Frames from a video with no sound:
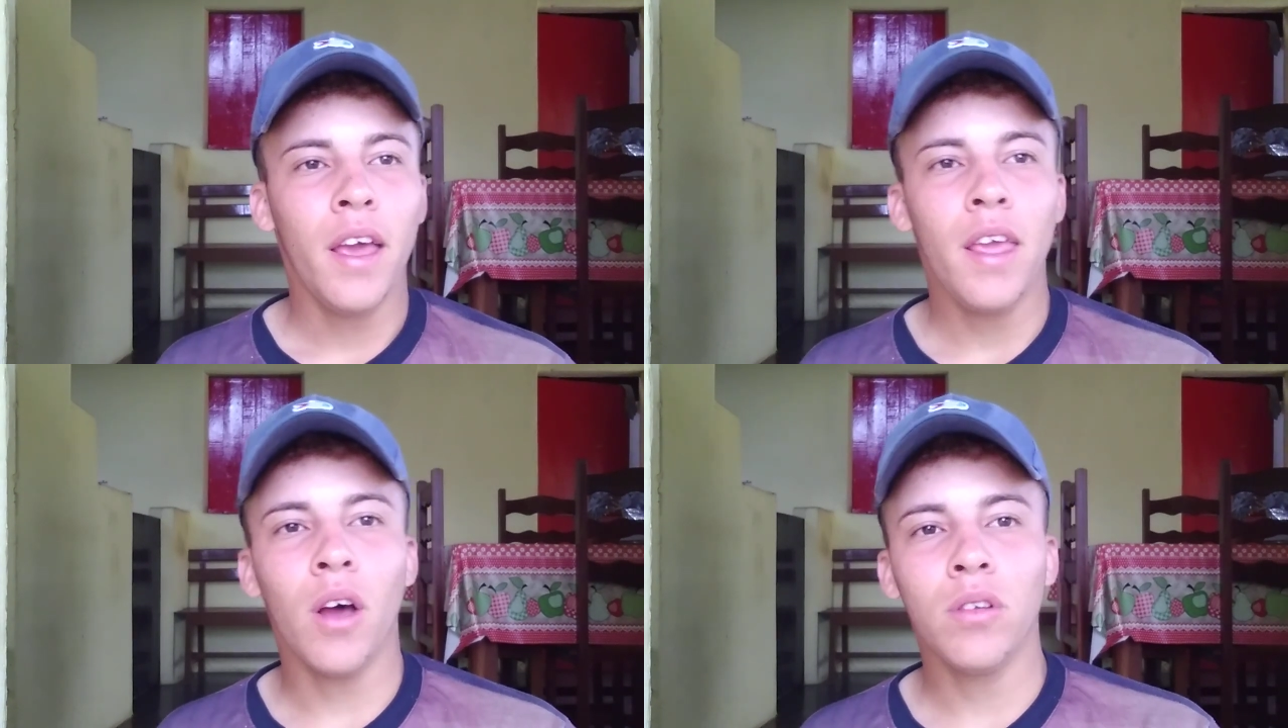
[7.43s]

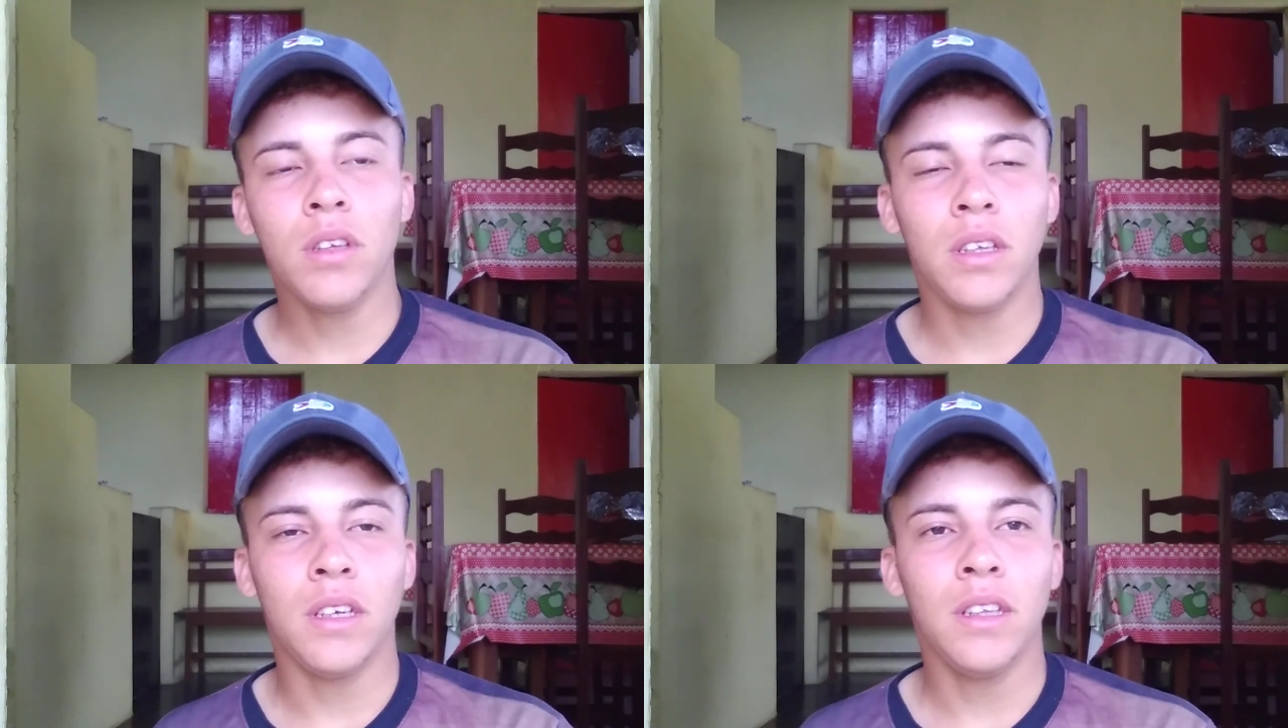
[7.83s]
E é o
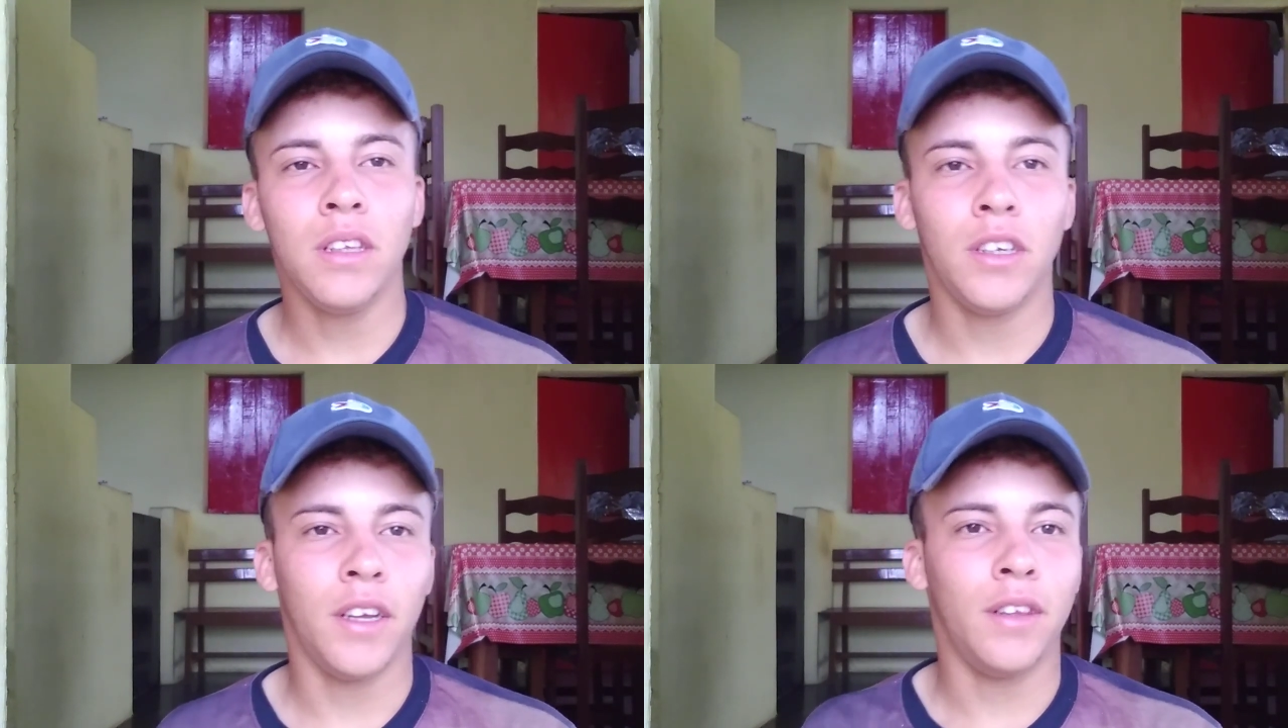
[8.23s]

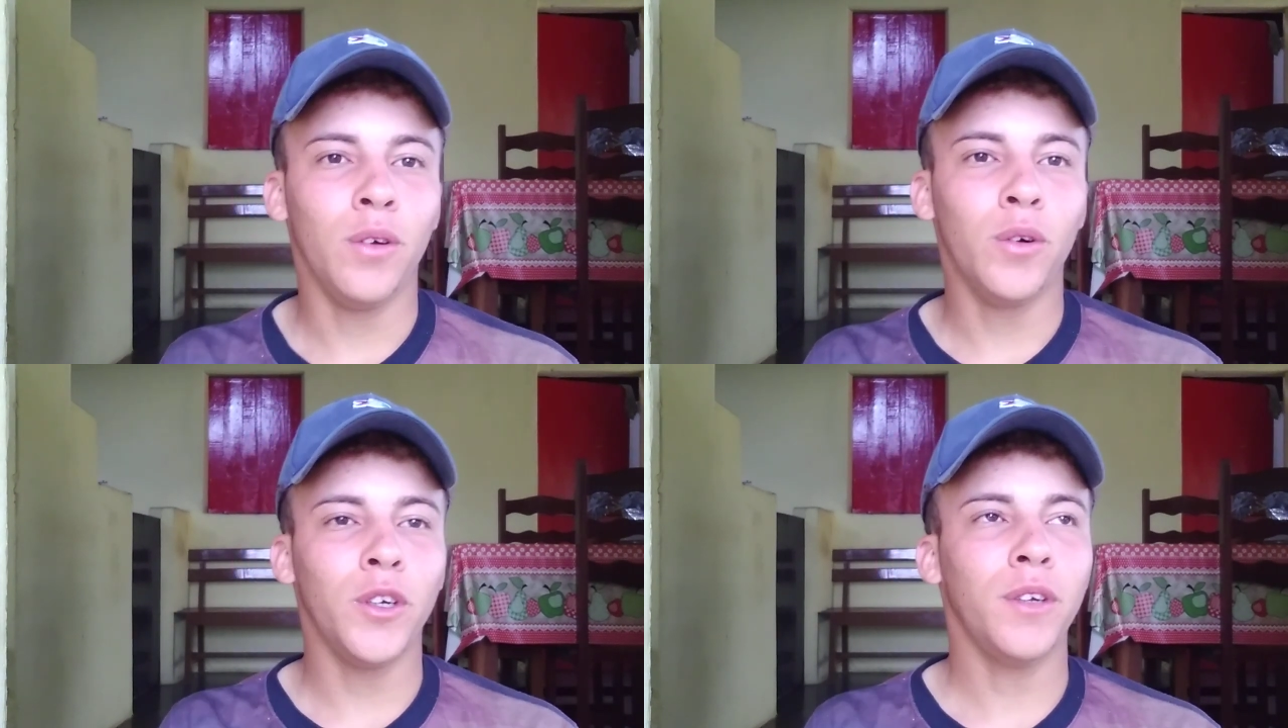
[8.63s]
seguinte gente,
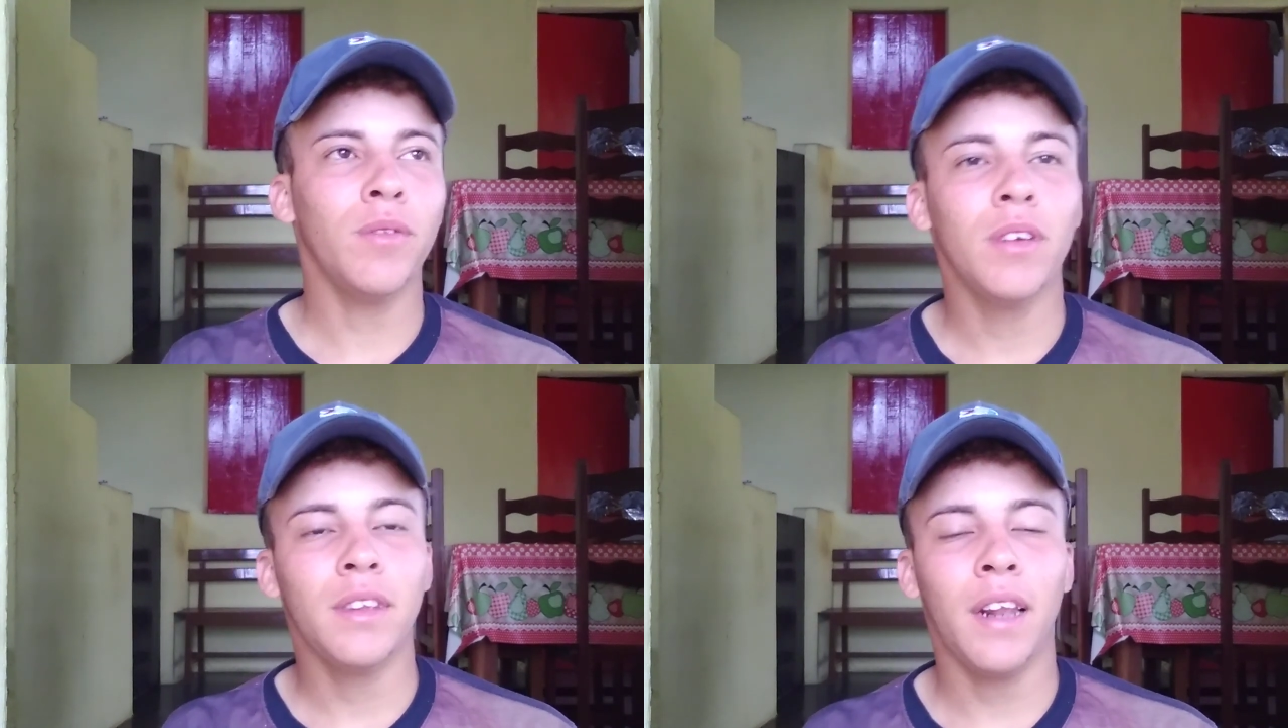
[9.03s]
hoje
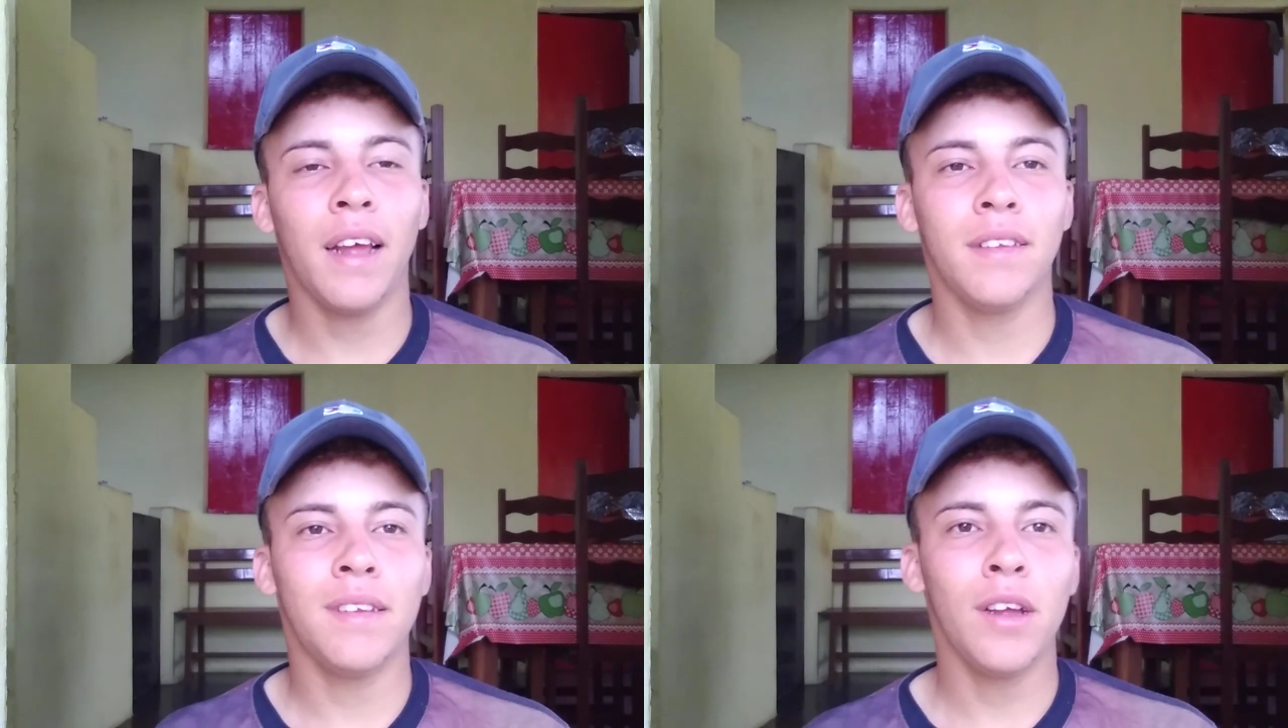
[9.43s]

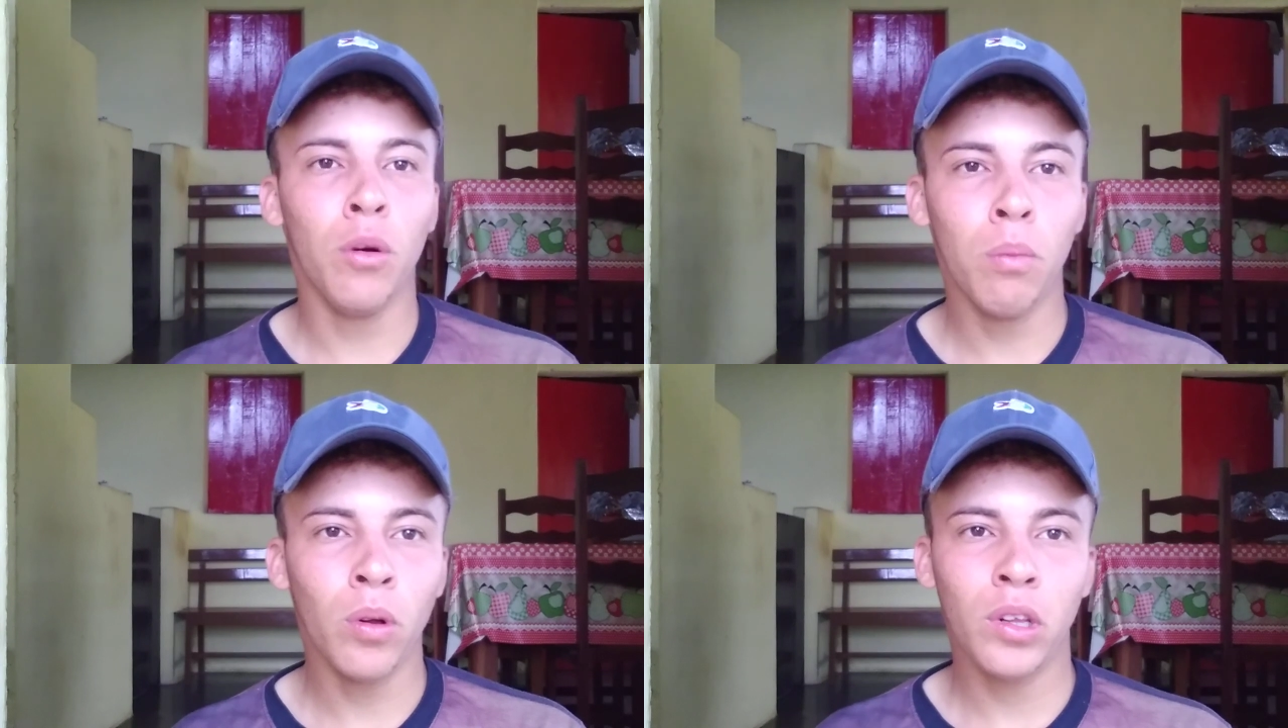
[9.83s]
trazendo aí
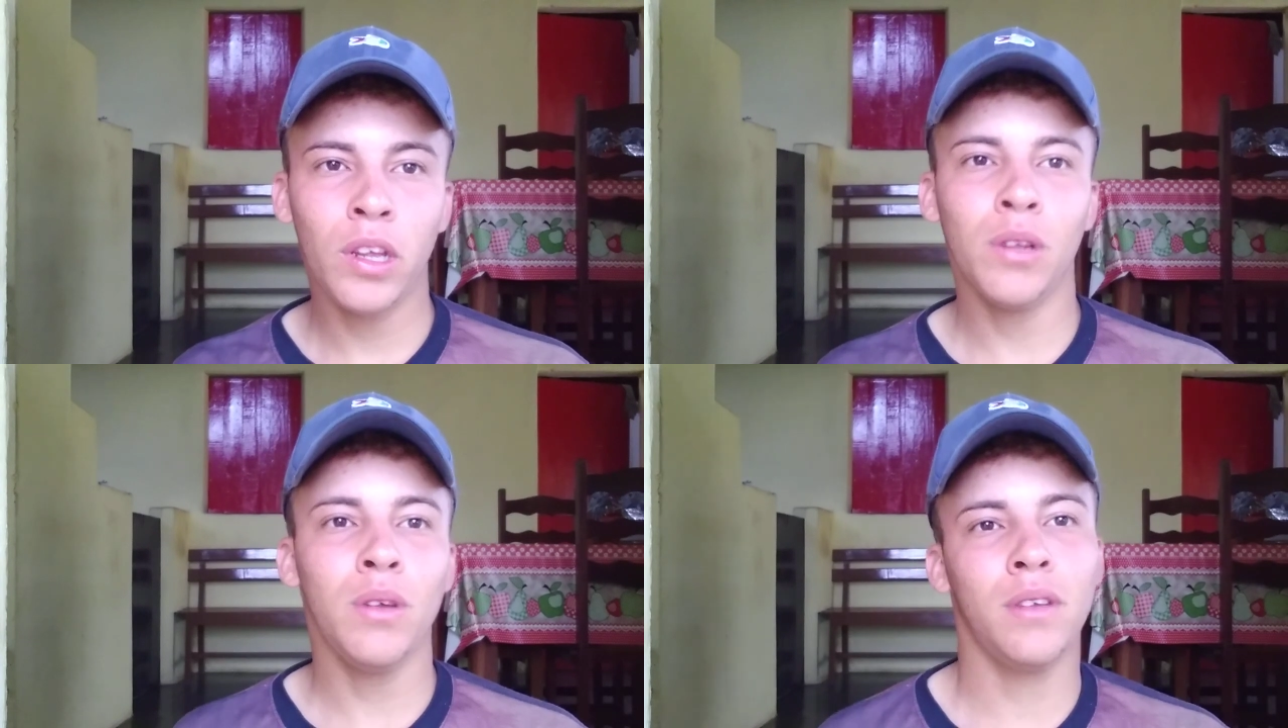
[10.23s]
um bom
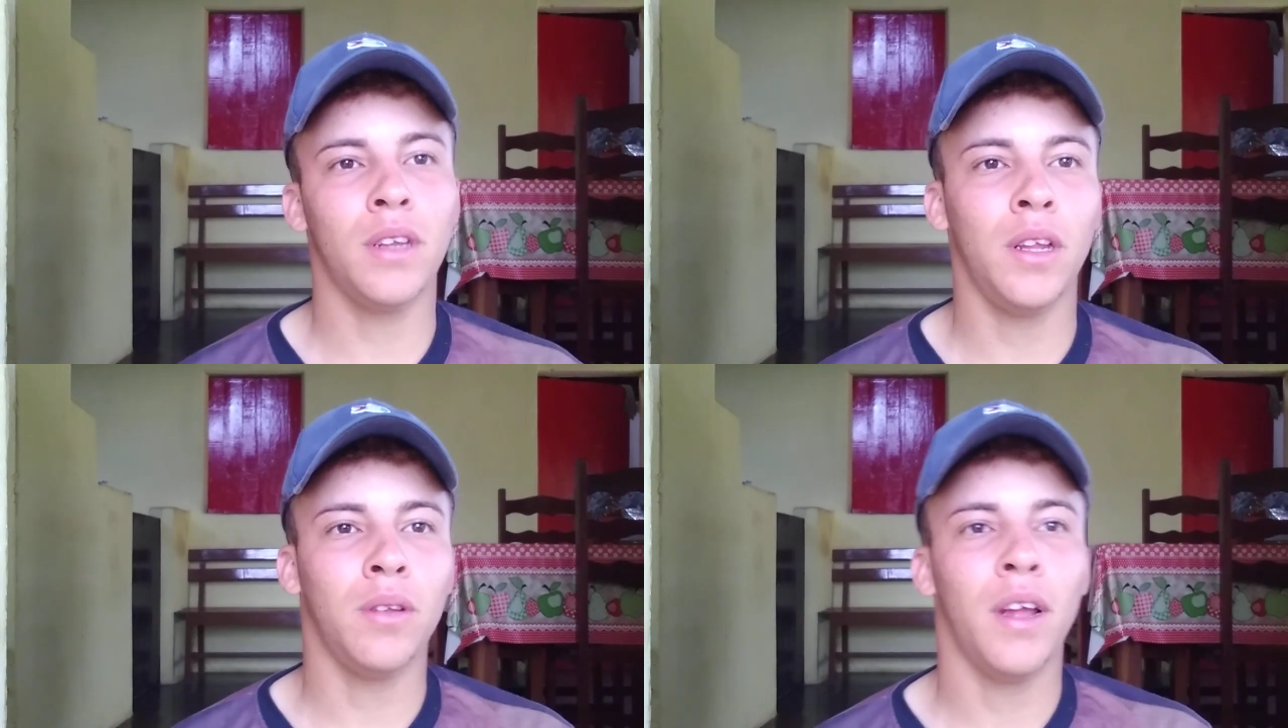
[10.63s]
dia do
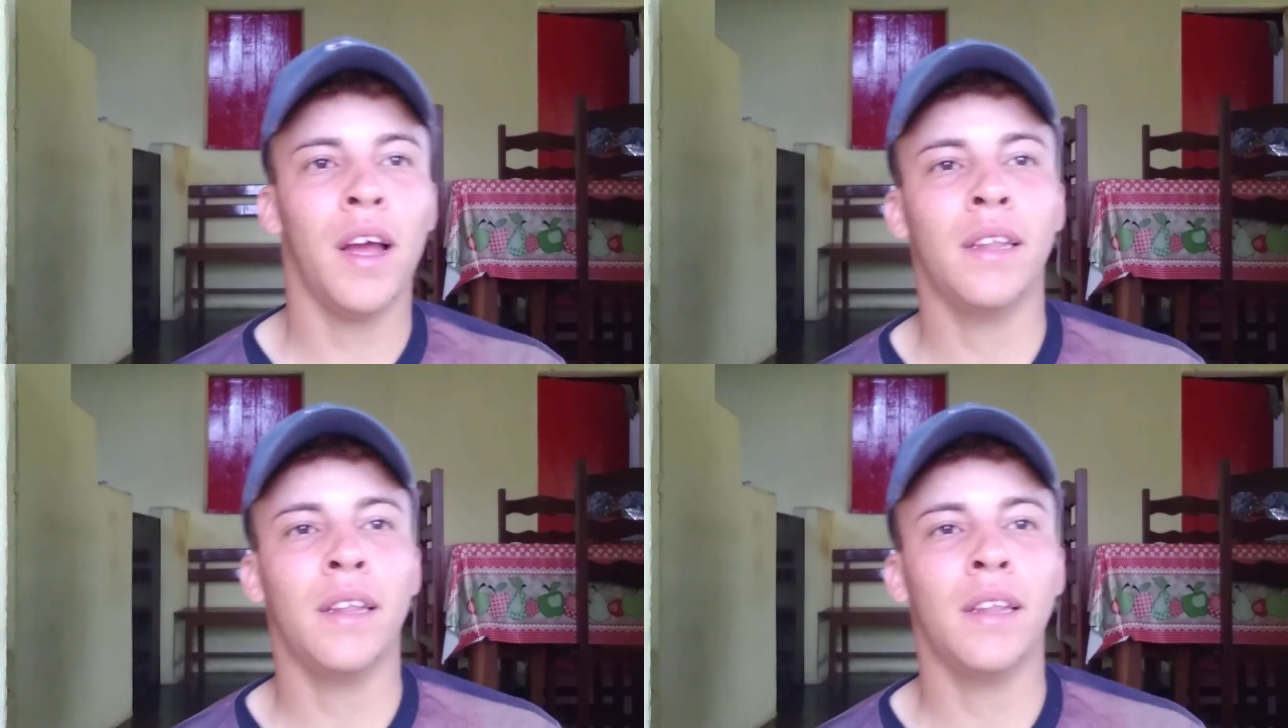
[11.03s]
inscrito, né?